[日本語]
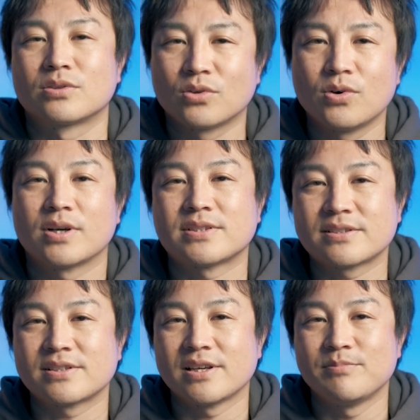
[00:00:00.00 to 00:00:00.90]
動画
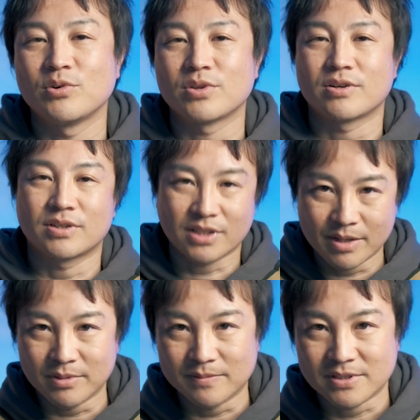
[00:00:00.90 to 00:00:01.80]
撮影モードなのか
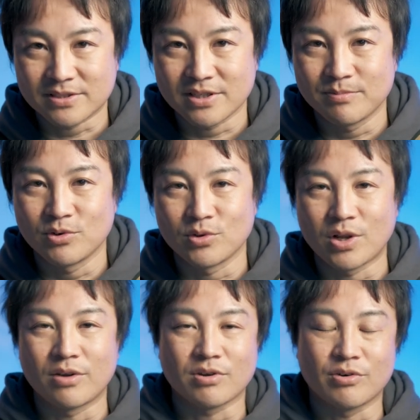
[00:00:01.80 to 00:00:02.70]
タイムラプス撮影モード
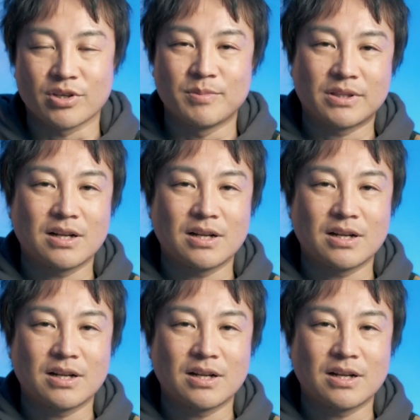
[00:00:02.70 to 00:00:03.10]
なのかを決めた